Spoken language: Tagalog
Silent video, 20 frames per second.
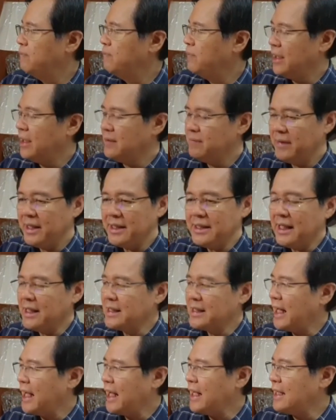Pag may
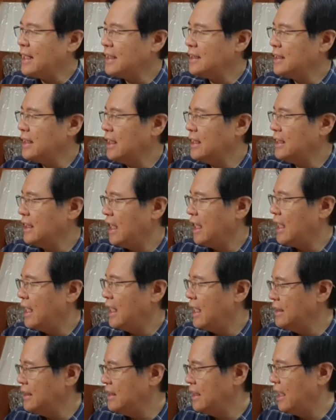nangyari na na
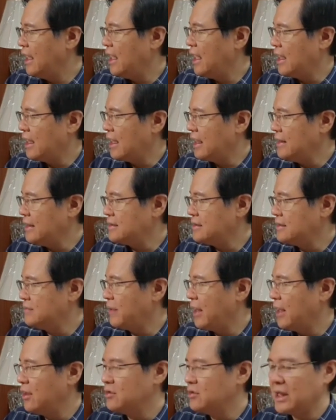cardiac arrest,
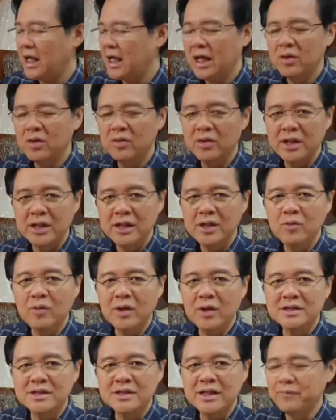paano tayo
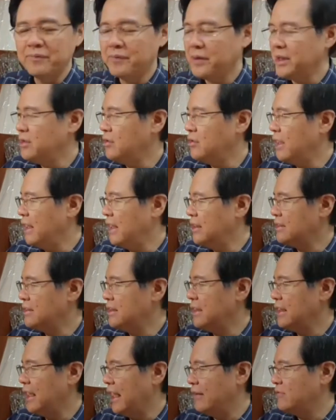iiwas? Siyempre, yung
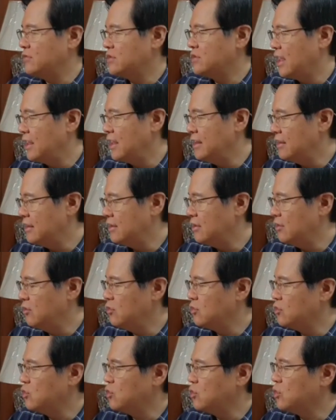healthy lifestyle na
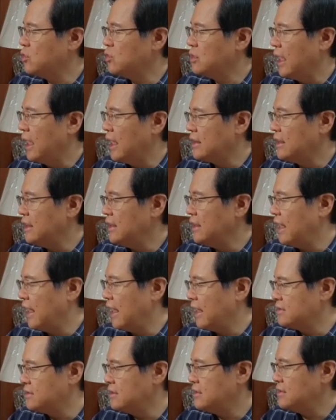tinuturo natin,
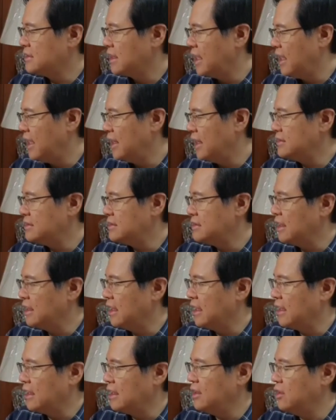exercise,
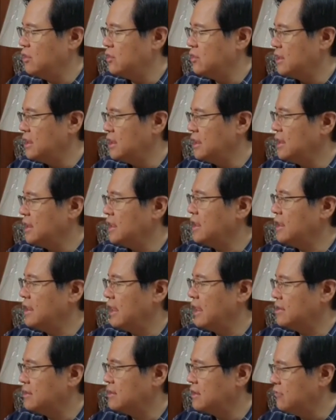sigarilyo, tigil,
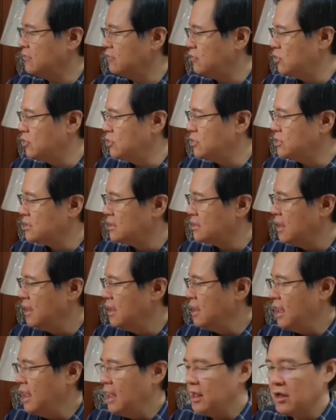healthy foods,
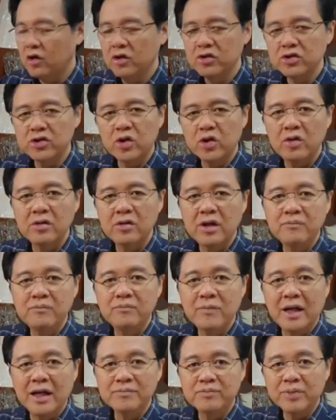control
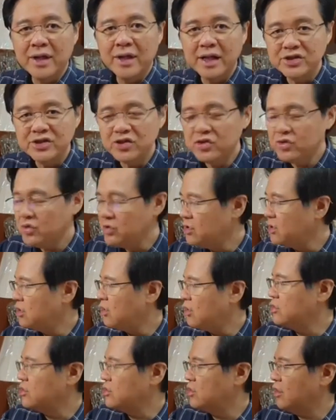ang blood pressure,
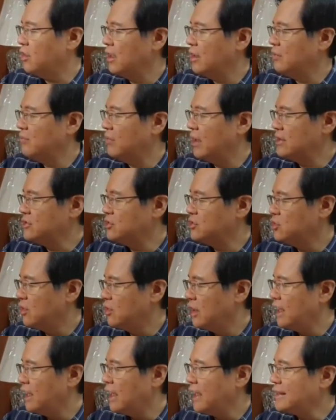control ang blood
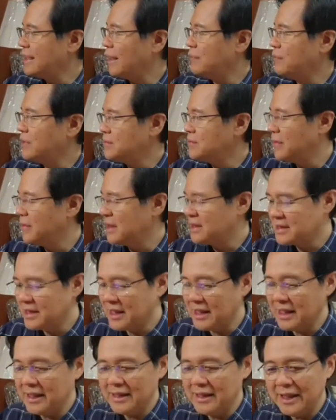sugar, at dapat may
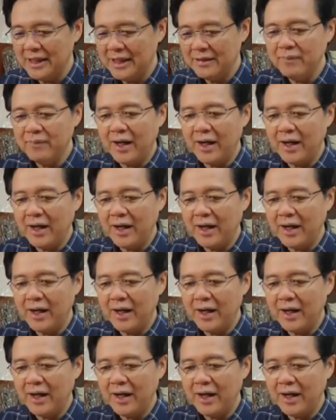screening.